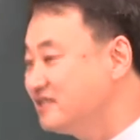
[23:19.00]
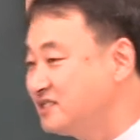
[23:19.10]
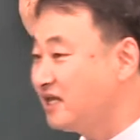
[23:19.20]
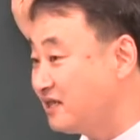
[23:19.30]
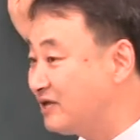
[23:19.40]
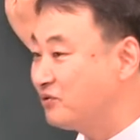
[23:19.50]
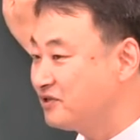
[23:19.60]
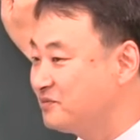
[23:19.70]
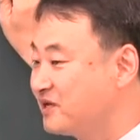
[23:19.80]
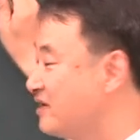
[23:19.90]
시대에 살고
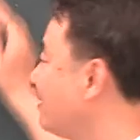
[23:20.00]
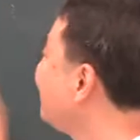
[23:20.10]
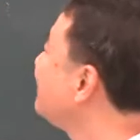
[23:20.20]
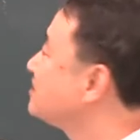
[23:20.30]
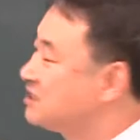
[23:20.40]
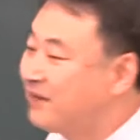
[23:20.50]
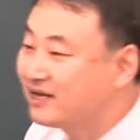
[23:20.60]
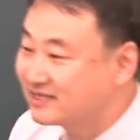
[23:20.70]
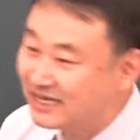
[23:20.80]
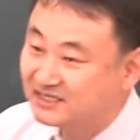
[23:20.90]
있습니까?
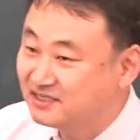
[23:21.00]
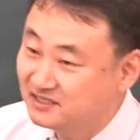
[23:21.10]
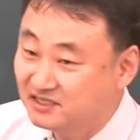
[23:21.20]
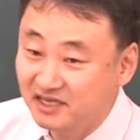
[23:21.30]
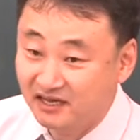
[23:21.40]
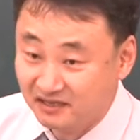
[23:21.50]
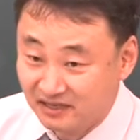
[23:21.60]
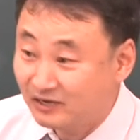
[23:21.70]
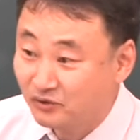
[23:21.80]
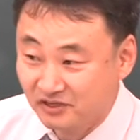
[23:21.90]
지방 자치 시대에
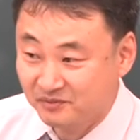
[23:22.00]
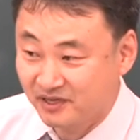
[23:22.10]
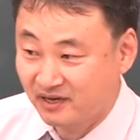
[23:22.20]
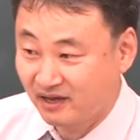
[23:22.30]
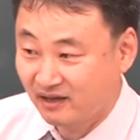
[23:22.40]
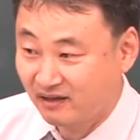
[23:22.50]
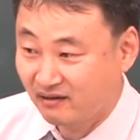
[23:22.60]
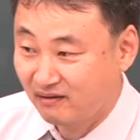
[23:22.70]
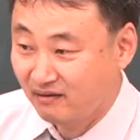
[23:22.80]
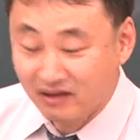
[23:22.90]
살고 있습니까?
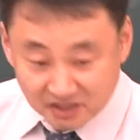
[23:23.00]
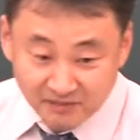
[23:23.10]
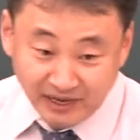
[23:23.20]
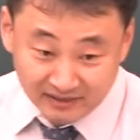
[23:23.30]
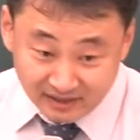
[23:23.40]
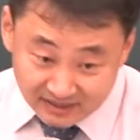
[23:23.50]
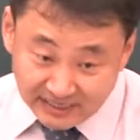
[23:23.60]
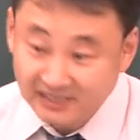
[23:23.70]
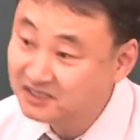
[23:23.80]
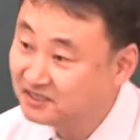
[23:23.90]
지방
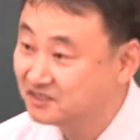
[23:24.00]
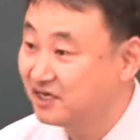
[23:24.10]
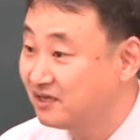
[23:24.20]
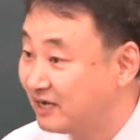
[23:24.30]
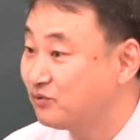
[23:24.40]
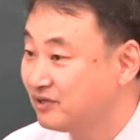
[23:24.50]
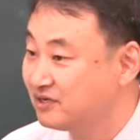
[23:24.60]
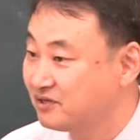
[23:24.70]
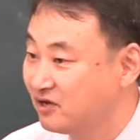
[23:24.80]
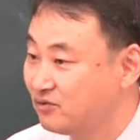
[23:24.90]
자치 시대에 살고
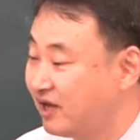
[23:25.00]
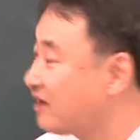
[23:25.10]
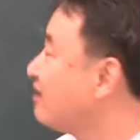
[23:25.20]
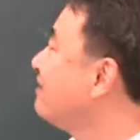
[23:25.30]
있기 때문에